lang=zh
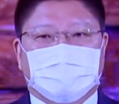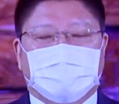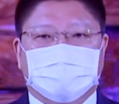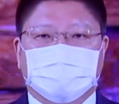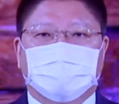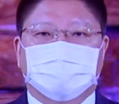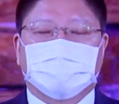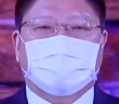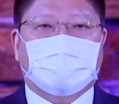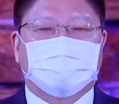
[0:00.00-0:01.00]
那时候我
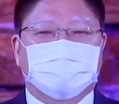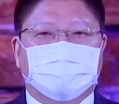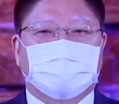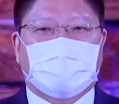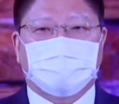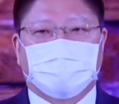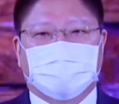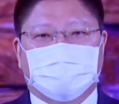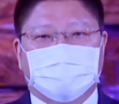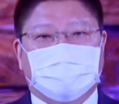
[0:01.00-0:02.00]
们台中还没
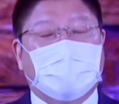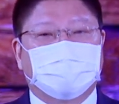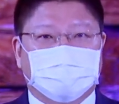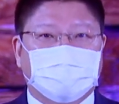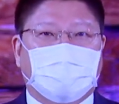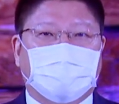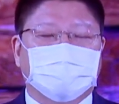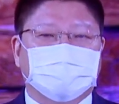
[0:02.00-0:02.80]
有大佛堂